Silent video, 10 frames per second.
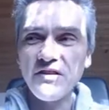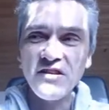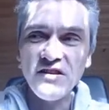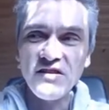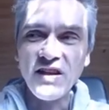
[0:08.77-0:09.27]

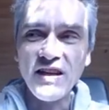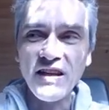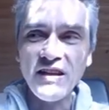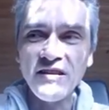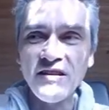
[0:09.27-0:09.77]
wird sie
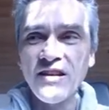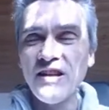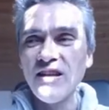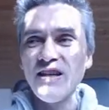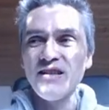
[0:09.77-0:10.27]
sein?
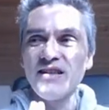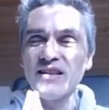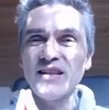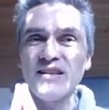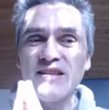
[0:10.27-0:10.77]
Etc.
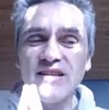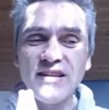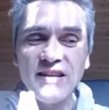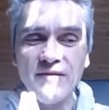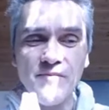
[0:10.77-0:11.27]
etc.
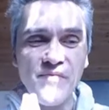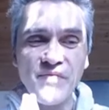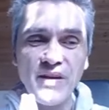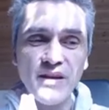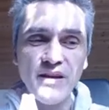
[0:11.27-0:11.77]

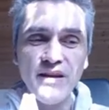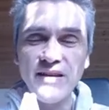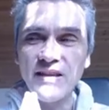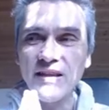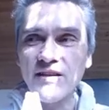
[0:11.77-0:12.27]

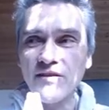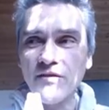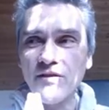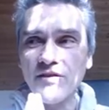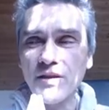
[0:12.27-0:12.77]
Ist ja nichts
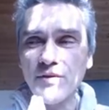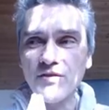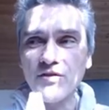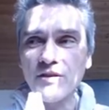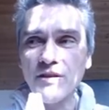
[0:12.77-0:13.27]
Neues. Ich habe
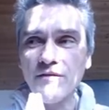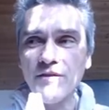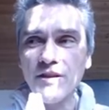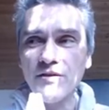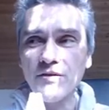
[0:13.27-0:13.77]
ja schon
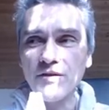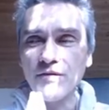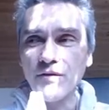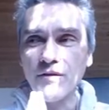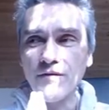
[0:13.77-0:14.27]
in
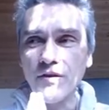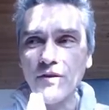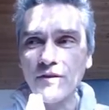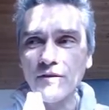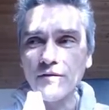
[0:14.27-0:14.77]
Videos vor
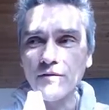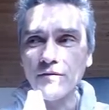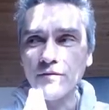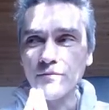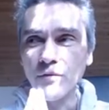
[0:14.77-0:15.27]
Wochen
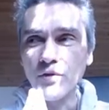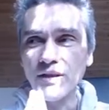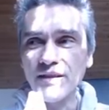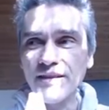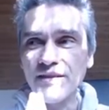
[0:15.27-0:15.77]
und
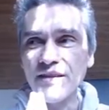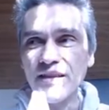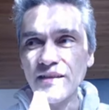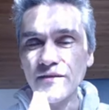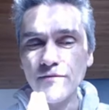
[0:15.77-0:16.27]
Monaten
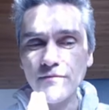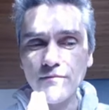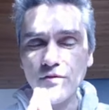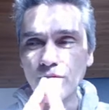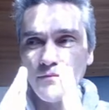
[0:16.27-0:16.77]
gesagt,
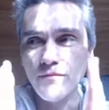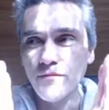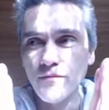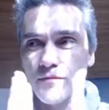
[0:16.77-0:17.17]
schon